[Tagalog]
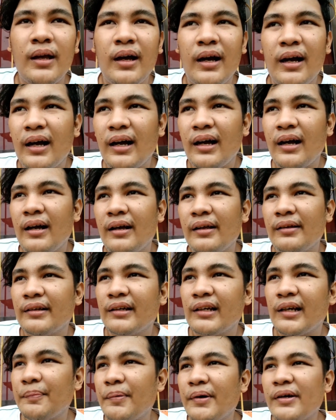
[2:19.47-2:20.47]
Uh,
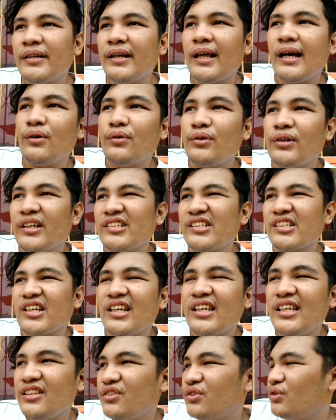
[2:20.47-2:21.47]
nag-repair na ako ng
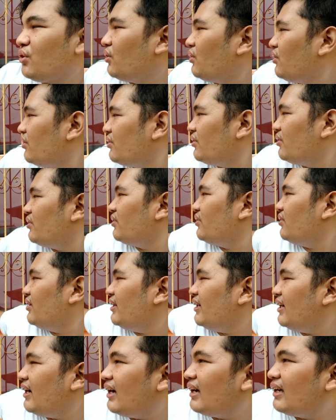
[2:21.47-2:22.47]
screen door,
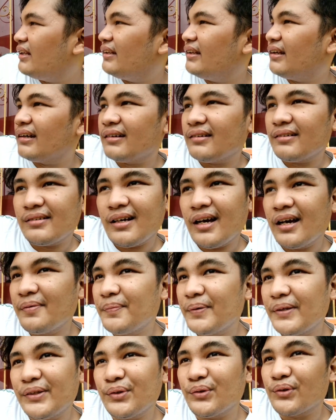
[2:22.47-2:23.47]

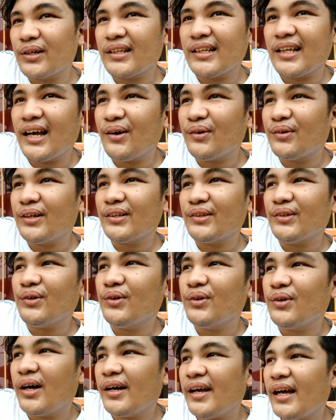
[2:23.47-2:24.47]
nagpintura na ako nito.
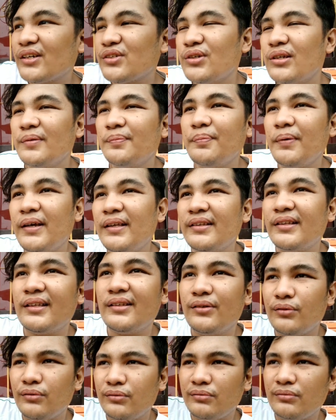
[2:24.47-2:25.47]
I actually
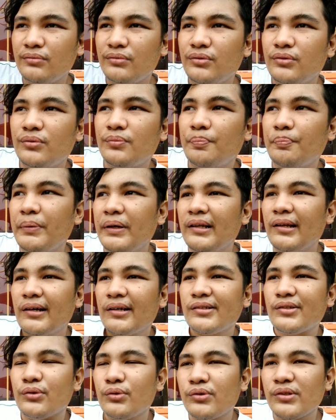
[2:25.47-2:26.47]
painted yung
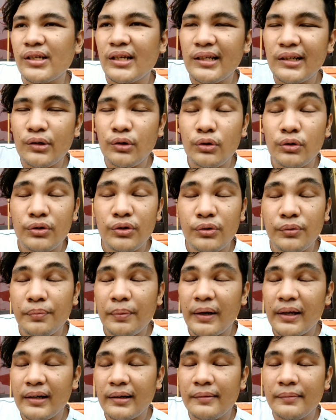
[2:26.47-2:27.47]
pillars dun sa likod, yung
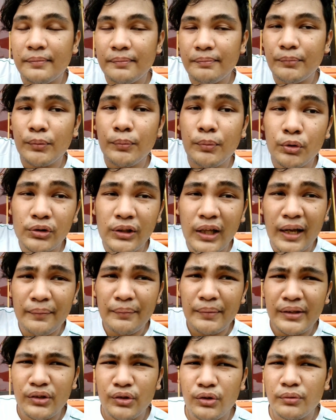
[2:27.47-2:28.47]
parang bubong
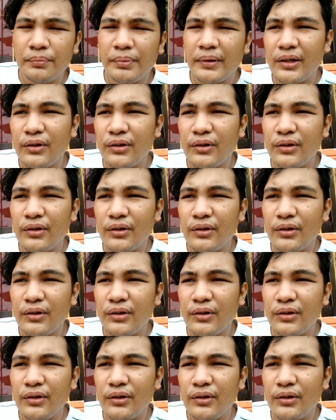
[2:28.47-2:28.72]
namin dun.